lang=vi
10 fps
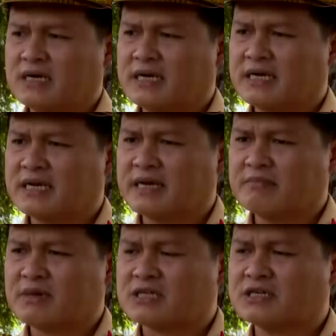cái địa
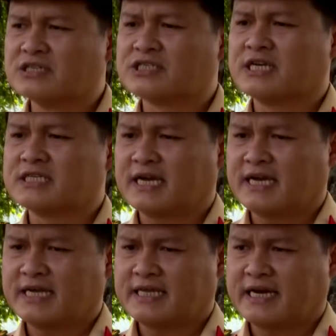điểm mà thường xuyên xảy
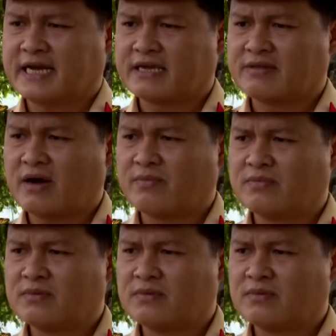ra tai nạn giao thông